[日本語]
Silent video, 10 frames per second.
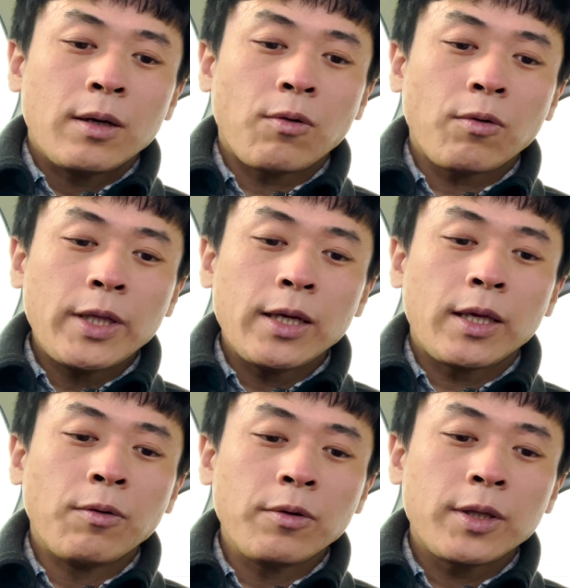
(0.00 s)
ここで
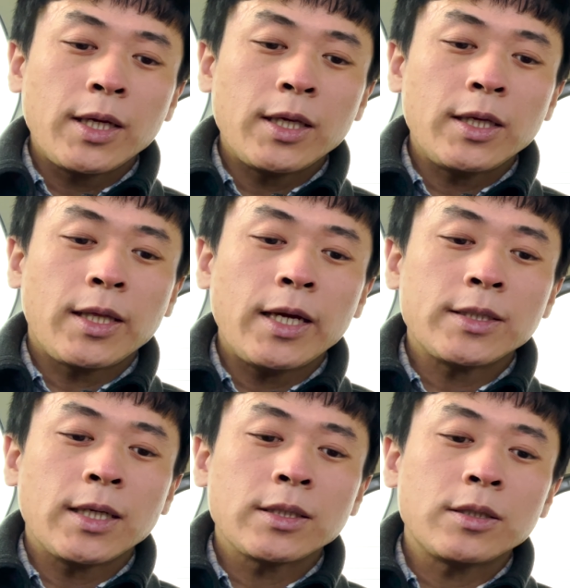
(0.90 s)
基本的に第
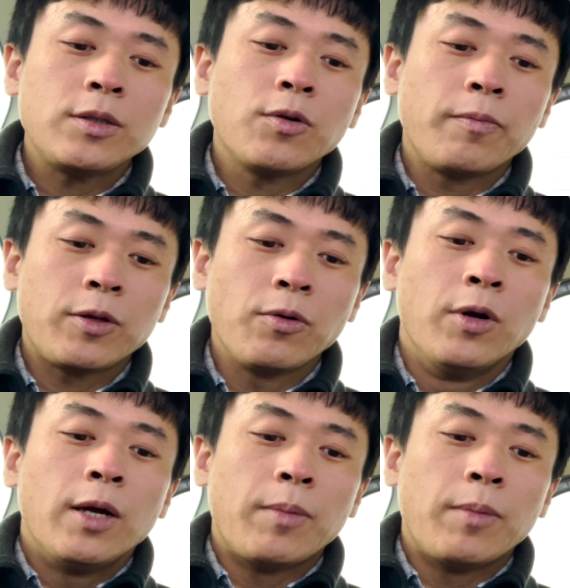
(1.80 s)
3水曜日と、